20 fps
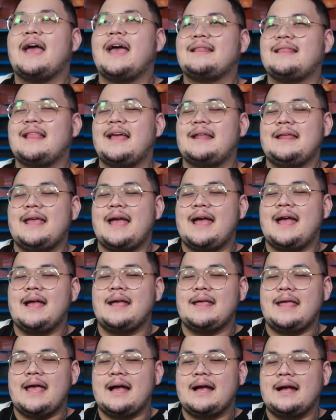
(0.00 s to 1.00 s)
Headline-nya
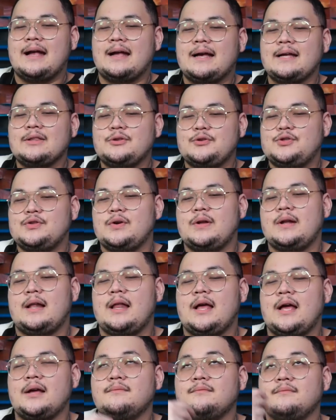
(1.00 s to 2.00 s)
yang ketujuh adalah